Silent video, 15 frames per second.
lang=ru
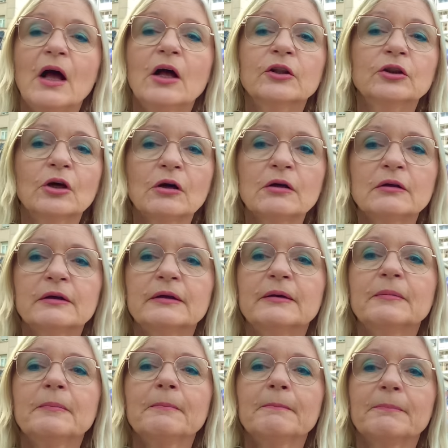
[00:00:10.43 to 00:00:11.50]
Но
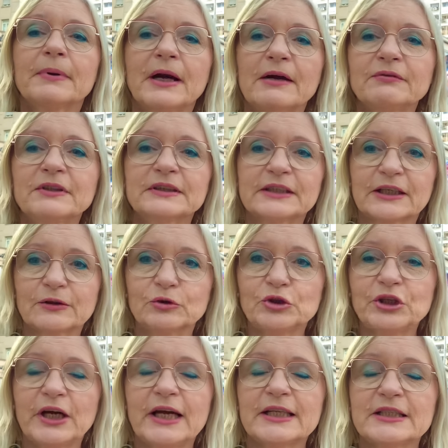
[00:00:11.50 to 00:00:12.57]
правда
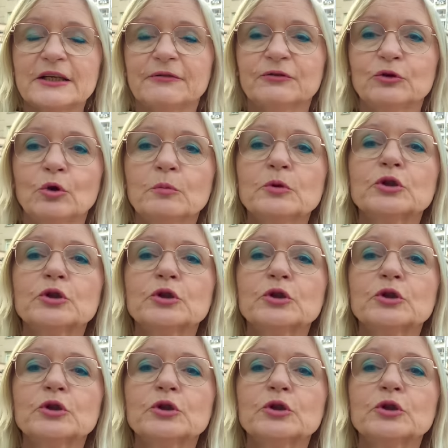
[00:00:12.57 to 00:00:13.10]
заключается в том,